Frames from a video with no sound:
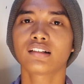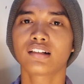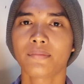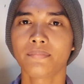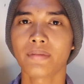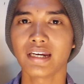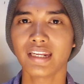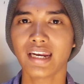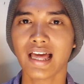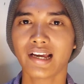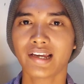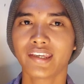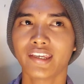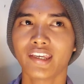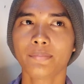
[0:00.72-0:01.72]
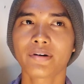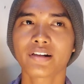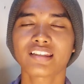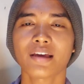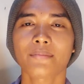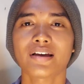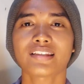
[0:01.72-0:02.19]
Kembali lagi
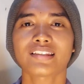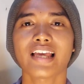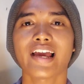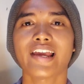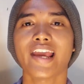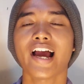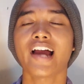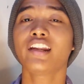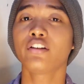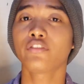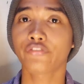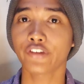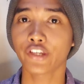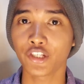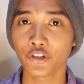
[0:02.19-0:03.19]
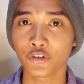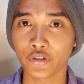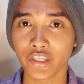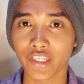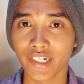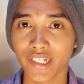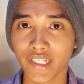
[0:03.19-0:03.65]
bersama saya di video
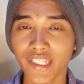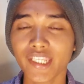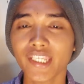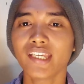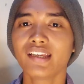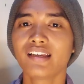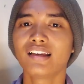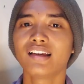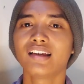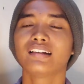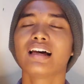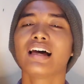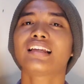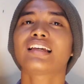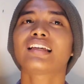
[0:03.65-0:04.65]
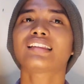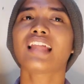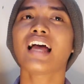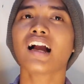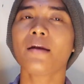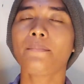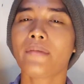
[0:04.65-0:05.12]
ini Dan
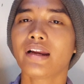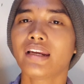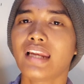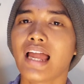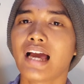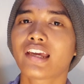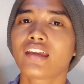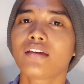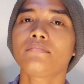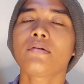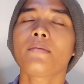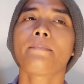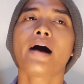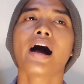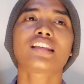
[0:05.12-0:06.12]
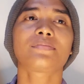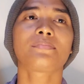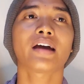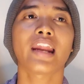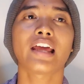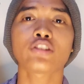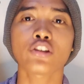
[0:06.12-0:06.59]
kita kembali lagi membahas
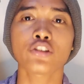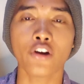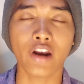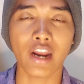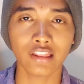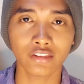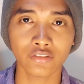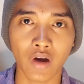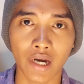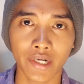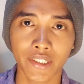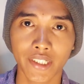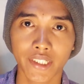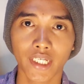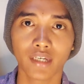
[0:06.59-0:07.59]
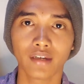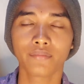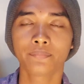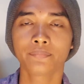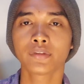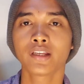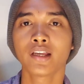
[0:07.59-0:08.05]
mengenai sosok Ratu Adil
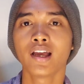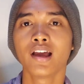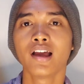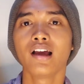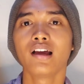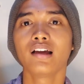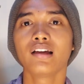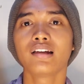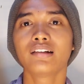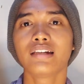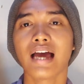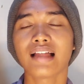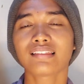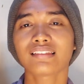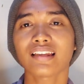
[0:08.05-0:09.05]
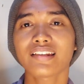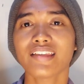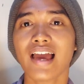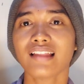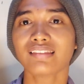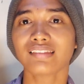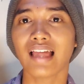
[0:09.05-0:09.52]
Dan
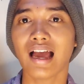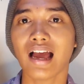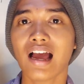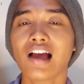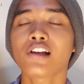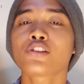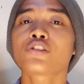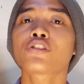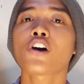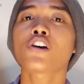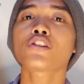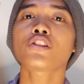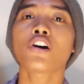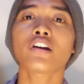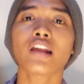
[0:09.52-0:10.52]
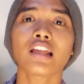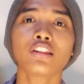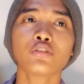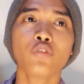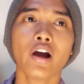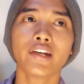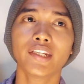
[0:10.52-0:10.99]
ternyata sosok
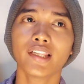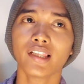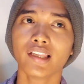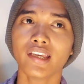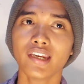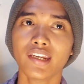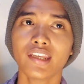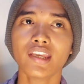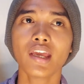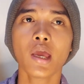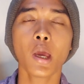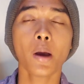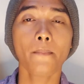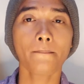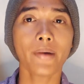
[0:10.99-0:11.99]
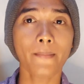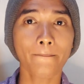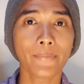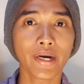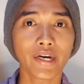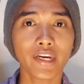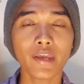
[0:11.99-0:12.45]
Ratu Adil ini
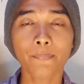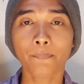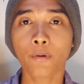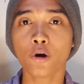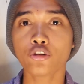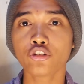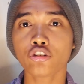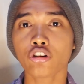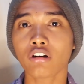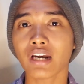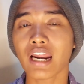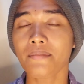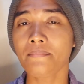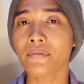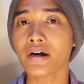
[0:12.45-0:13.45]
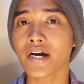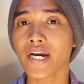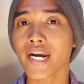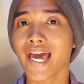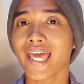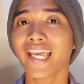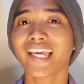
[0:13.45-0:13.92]
memberi bocoran
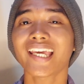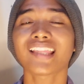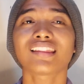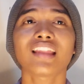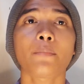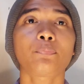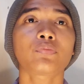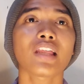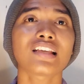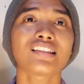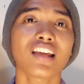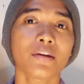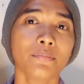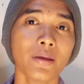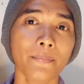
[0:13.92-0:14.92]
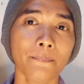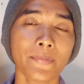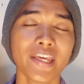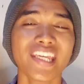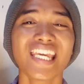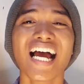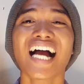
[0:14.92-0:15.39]
mengenai kitab tasir
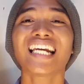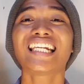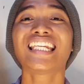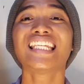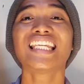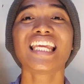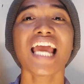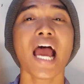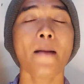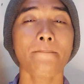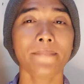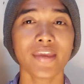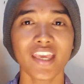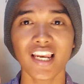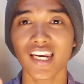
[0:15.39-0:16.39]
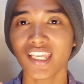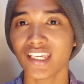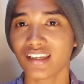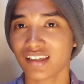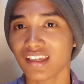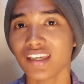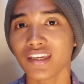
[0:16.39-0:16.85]
mimpi yang dia
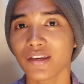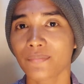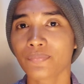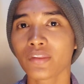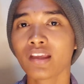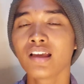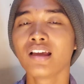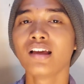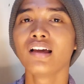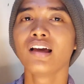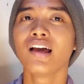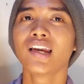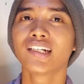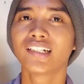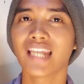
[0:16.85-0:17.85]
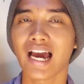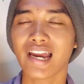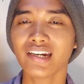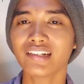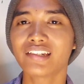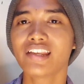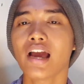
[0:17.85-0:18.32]
miliki
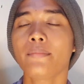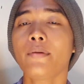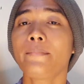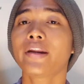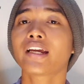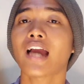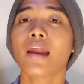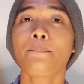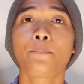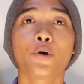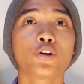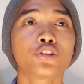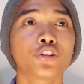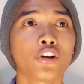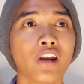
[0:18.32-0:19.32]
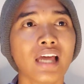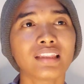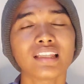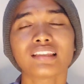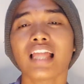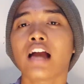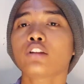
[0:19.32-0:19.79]
Dan dia memberikan
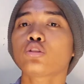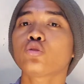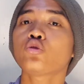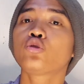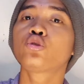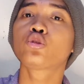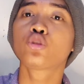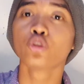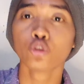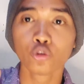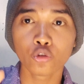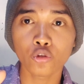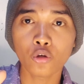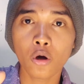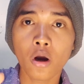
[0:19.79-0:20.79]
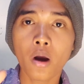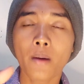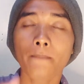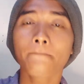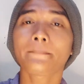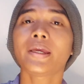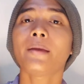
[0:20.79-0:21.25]
bocoran tentang tujuh
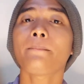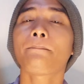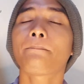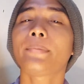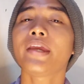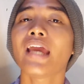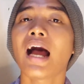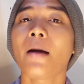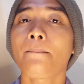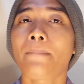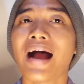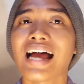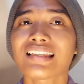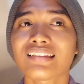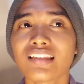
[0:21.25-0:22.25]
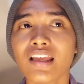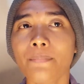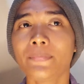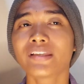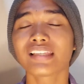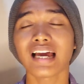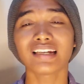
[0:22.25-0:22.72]
mimpi yang
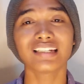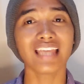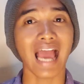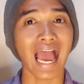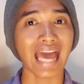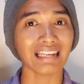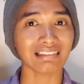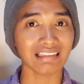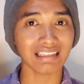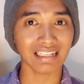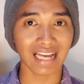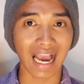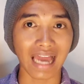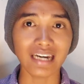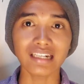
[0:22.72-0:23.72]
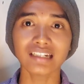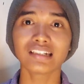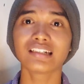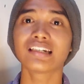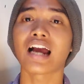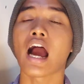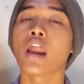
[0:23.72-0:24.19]
pasti bisa diartikan
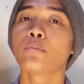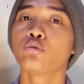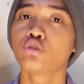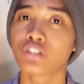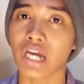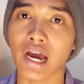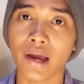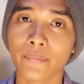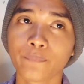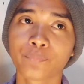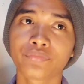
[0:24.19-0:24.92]
dengan mudah